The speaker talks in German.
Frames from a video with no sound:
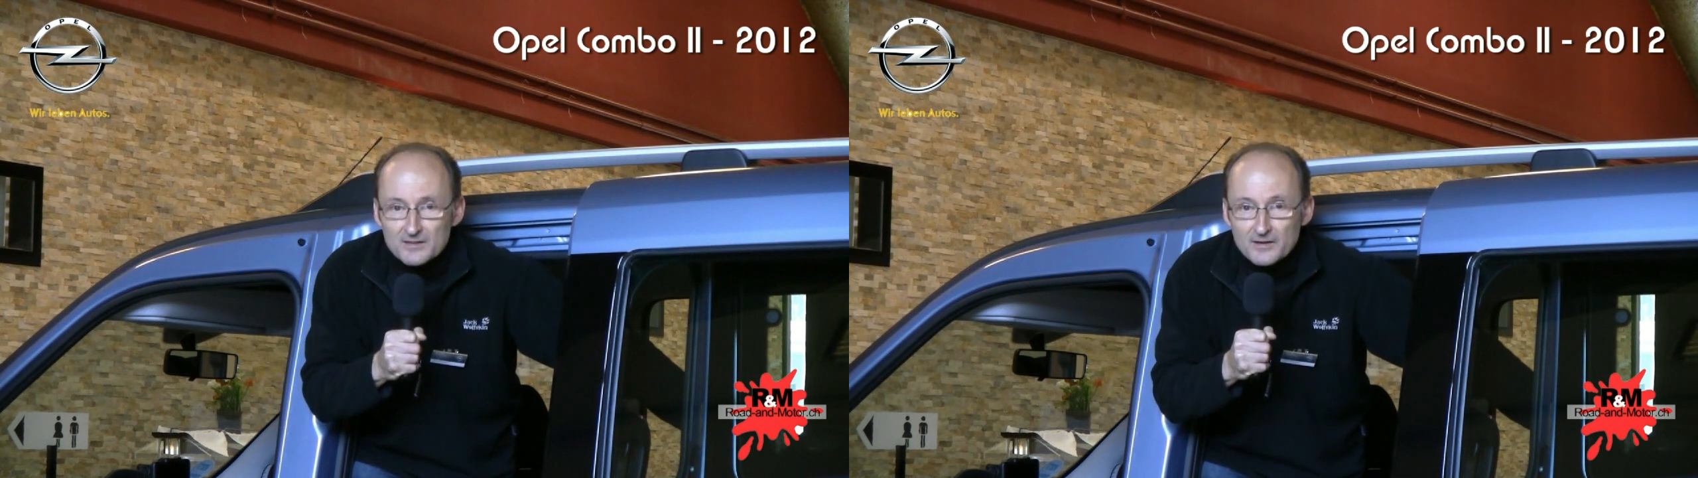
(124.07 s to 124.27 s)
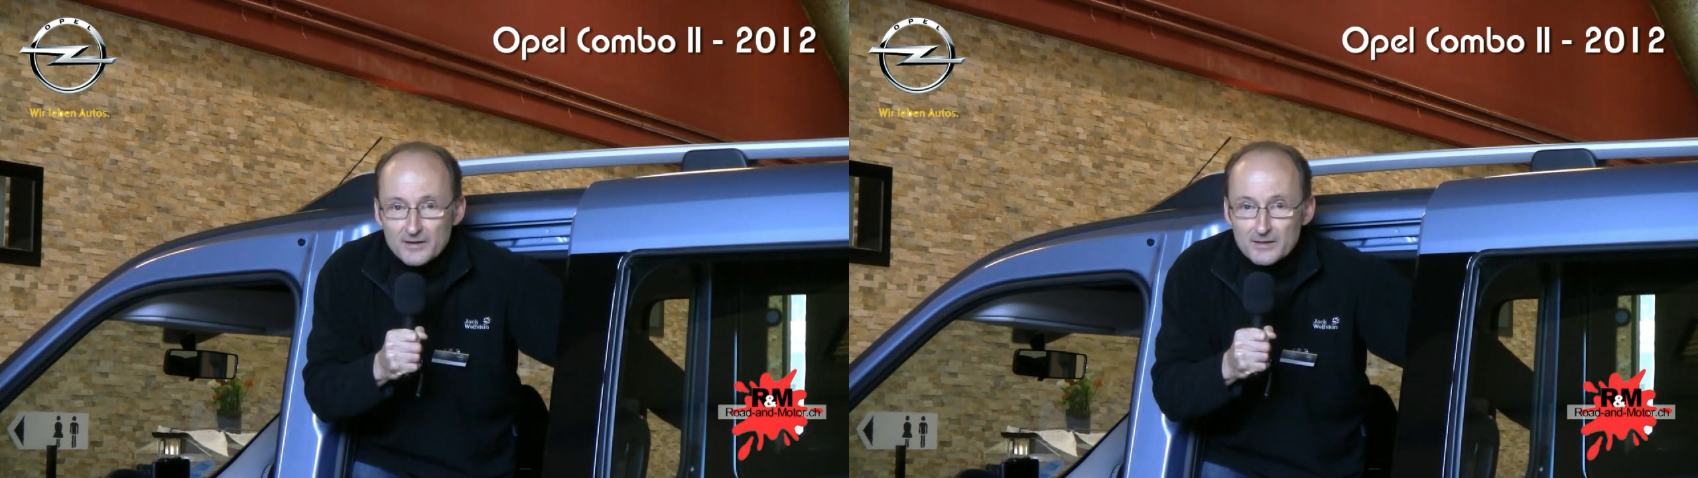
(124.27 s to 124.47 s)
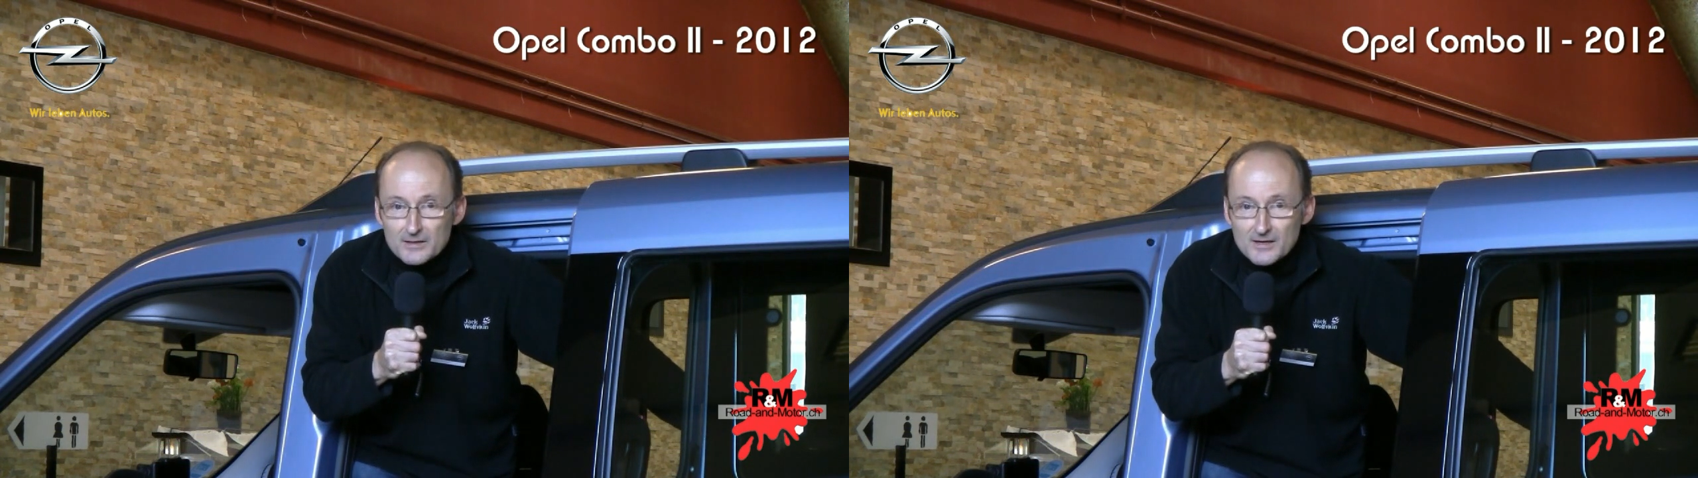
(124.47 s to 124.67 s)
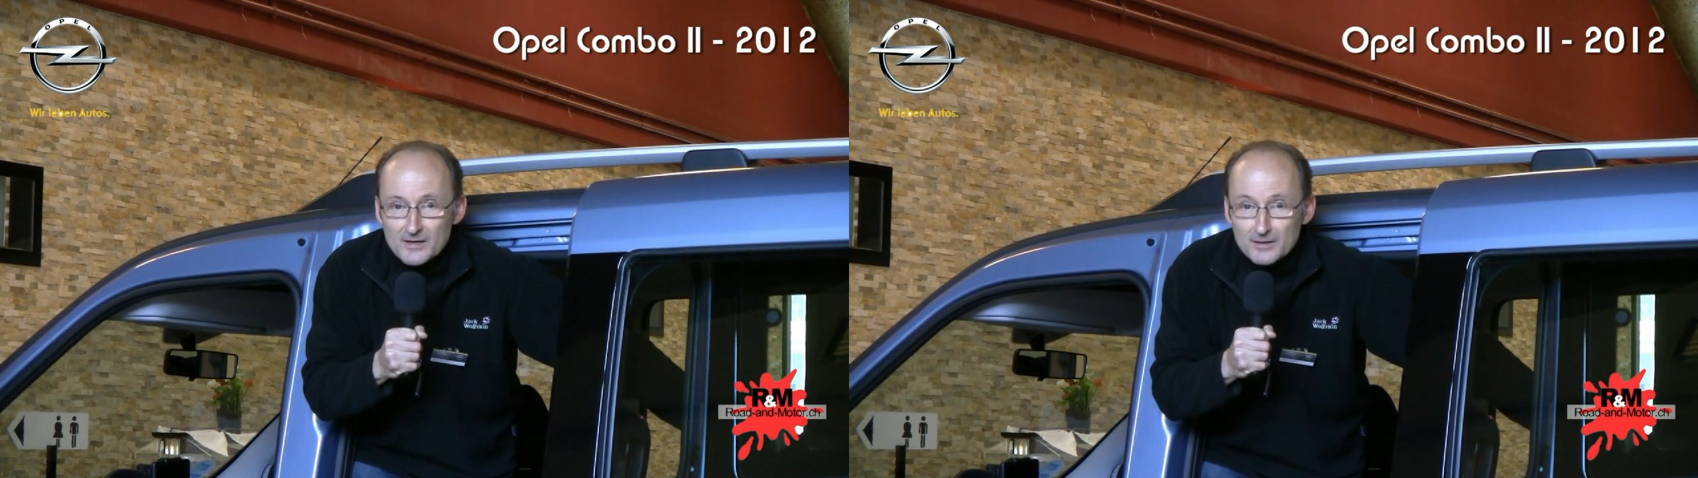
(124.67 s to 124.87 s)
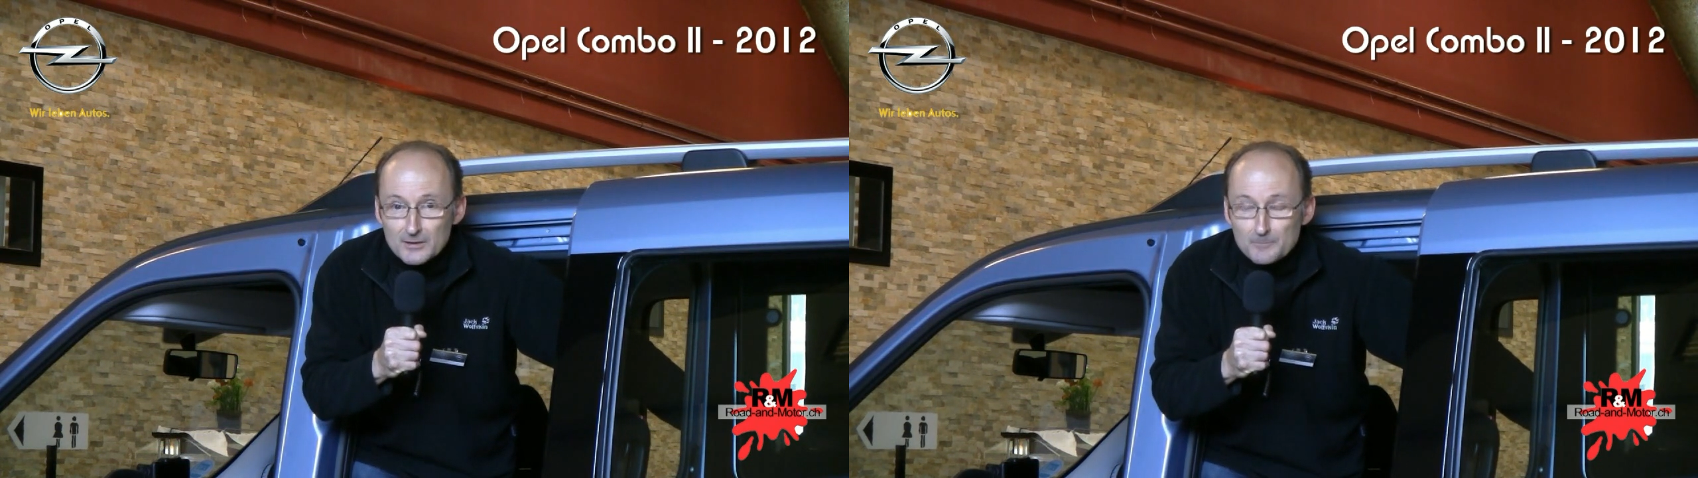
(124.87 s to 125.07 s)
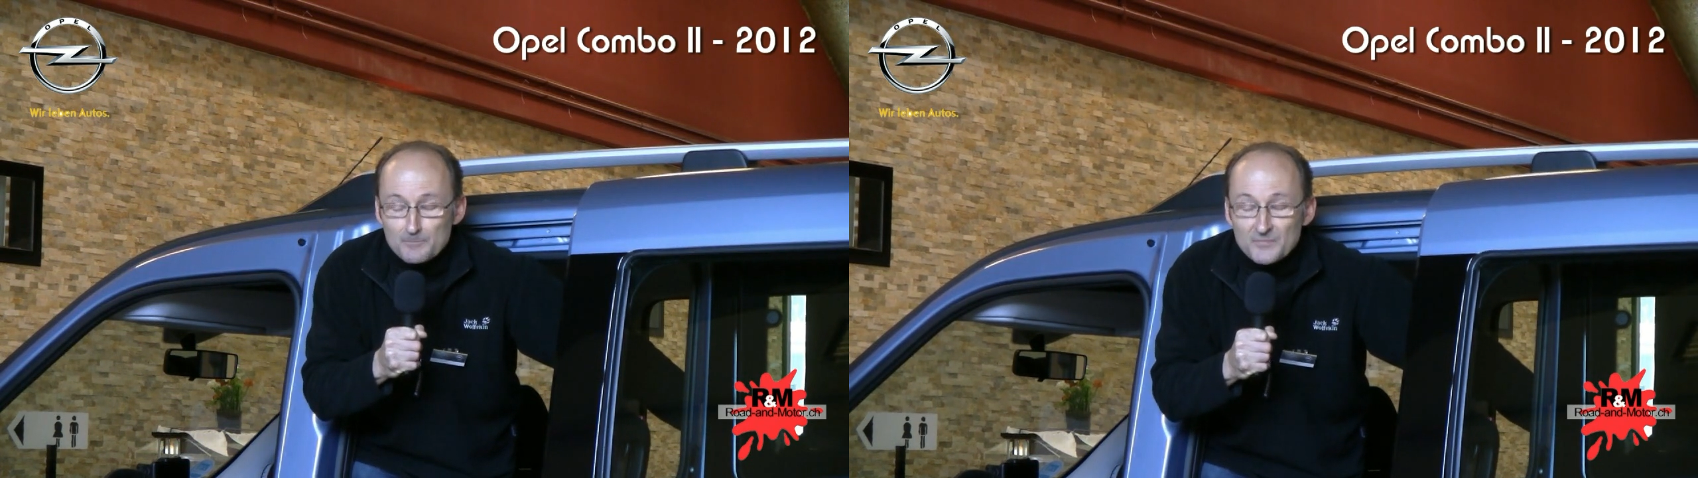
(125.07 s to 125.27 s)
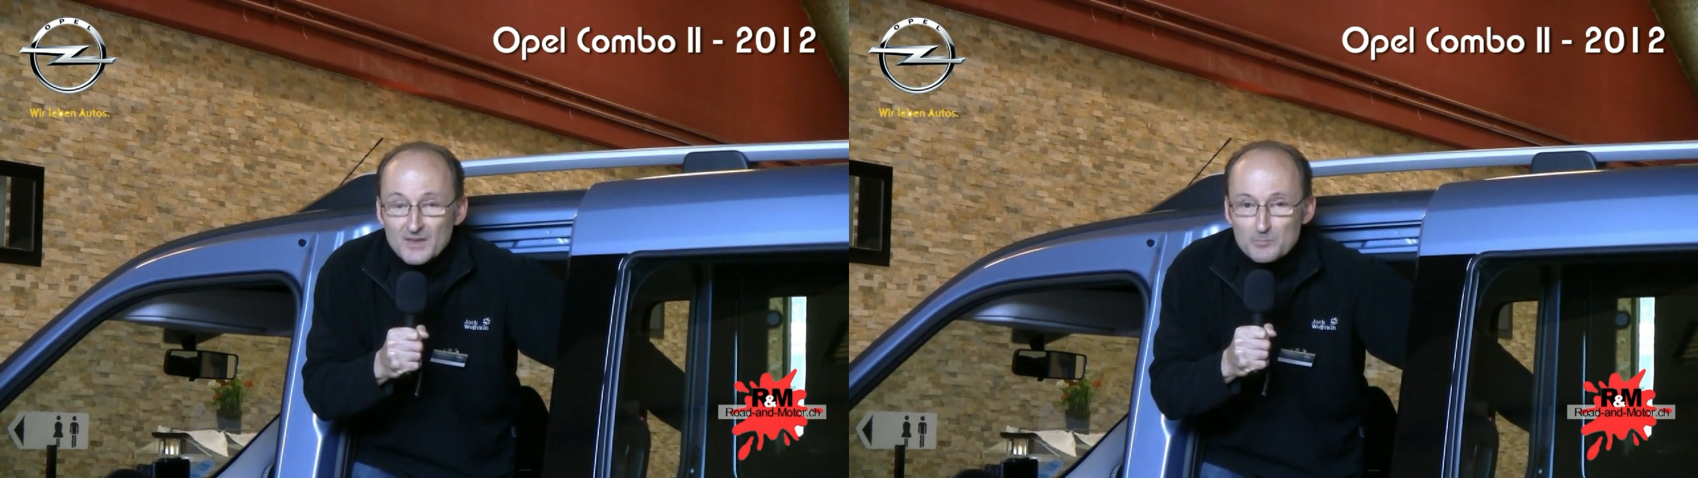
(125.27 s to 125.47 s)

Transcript: Der ähm,